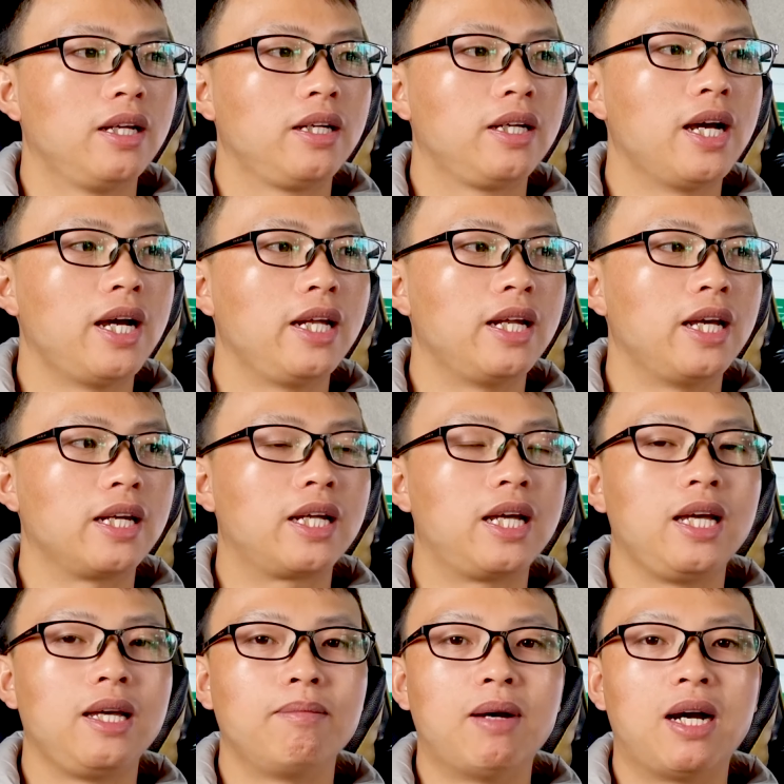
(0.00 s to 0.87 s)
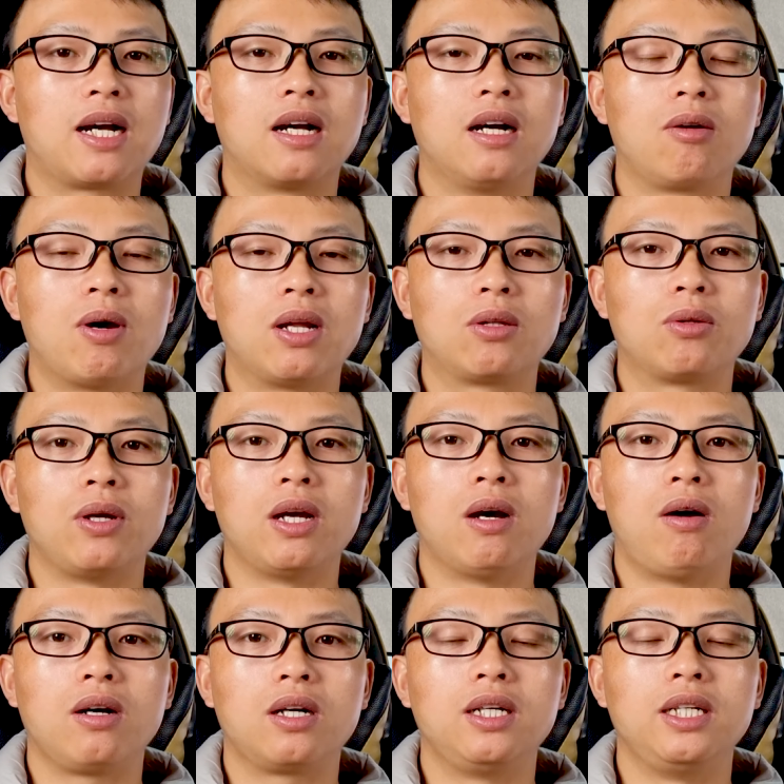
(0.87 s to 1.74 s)
đợi đến khi mà cơ quan thuế
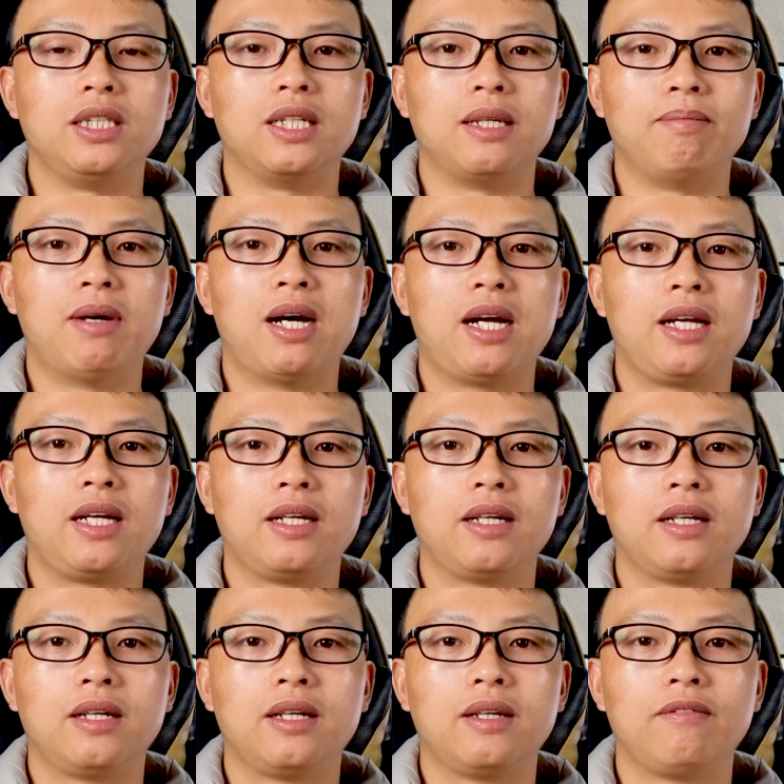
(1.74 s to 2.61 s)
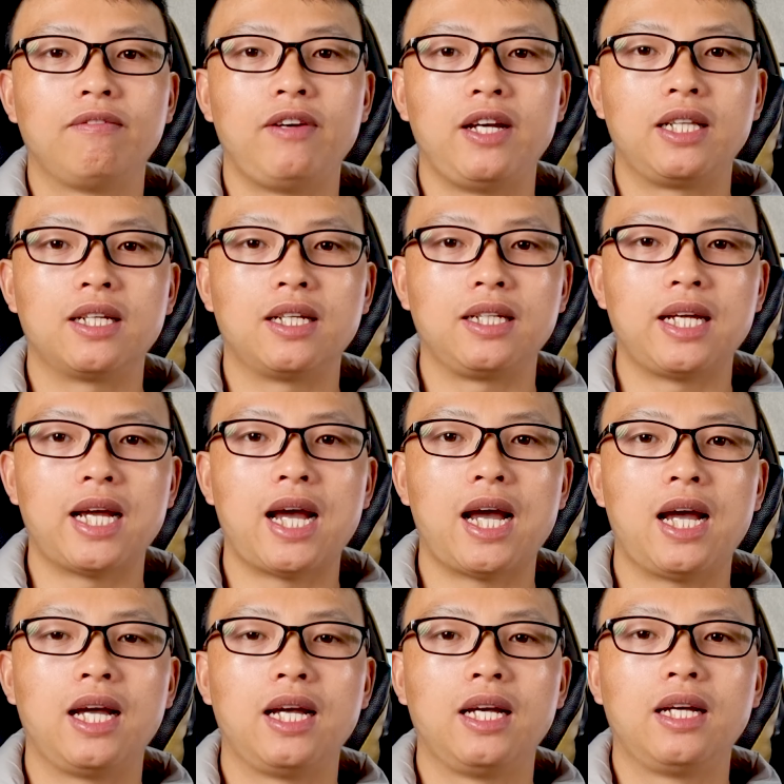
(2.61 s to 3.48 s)
họ gửi giấy mời về tận
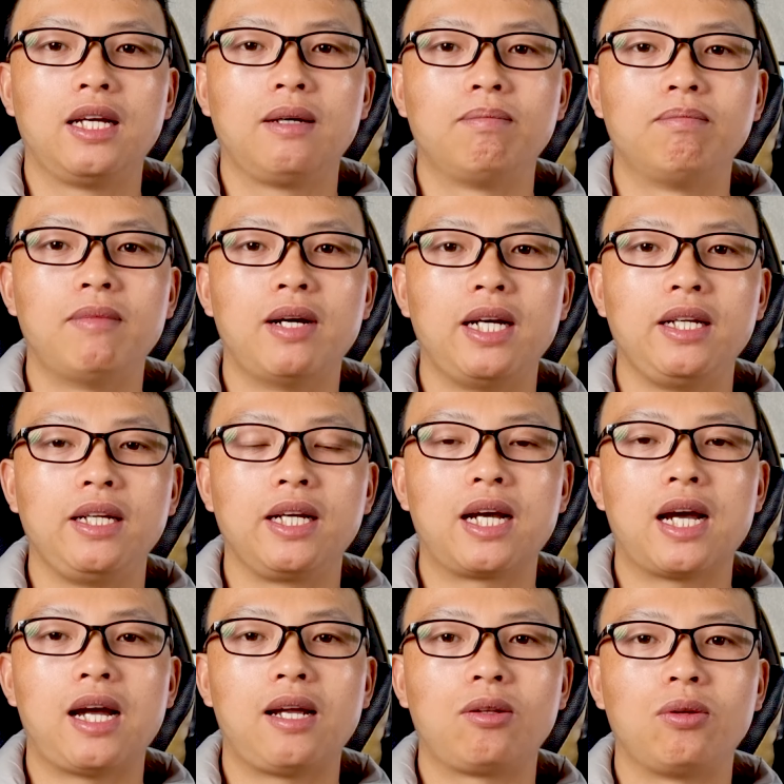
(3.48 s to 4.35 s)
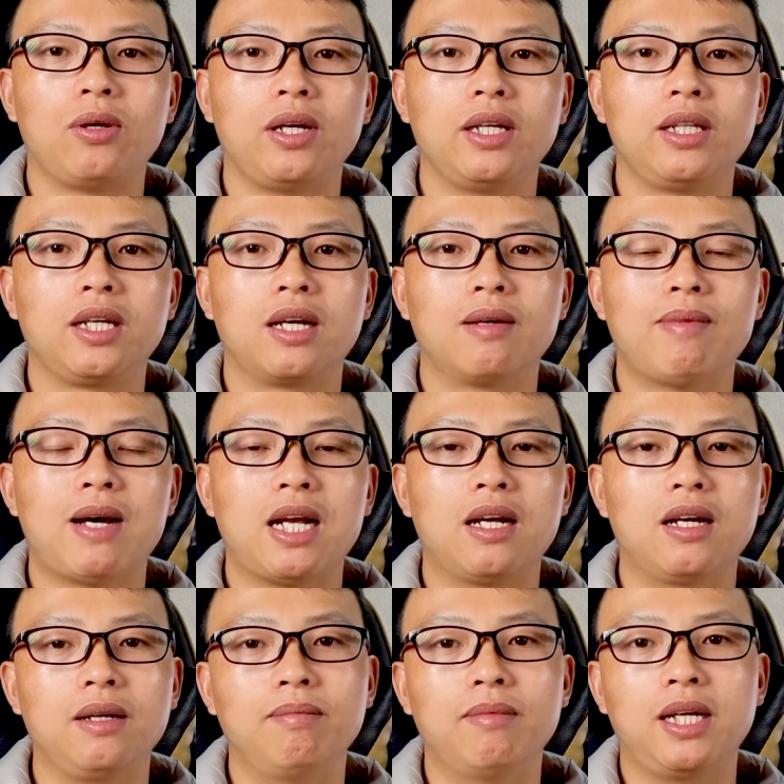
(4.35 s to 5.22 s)
nhà mời đi khai thuế thì các bạn
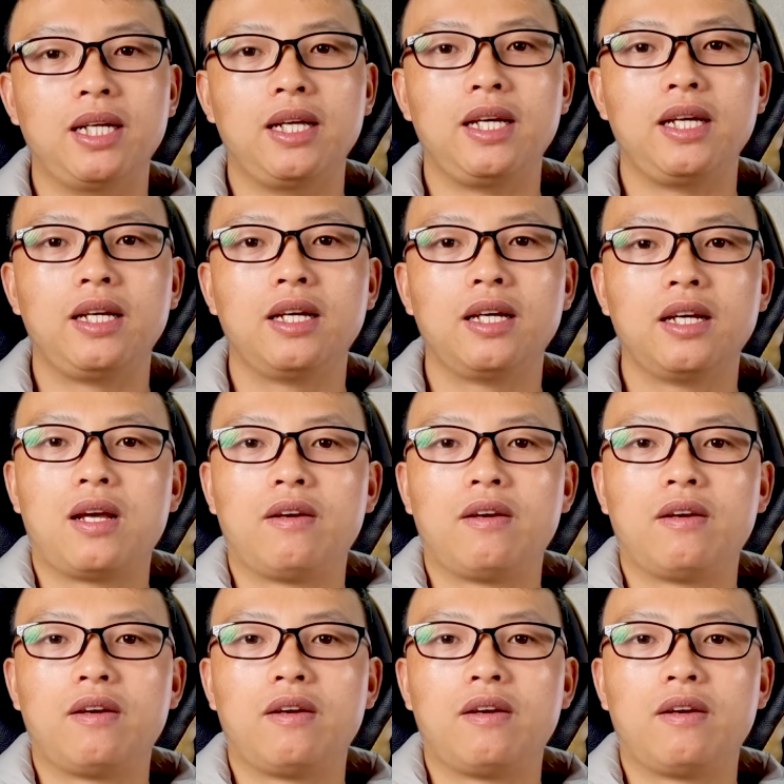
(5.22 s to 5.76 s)
ấy mới đi.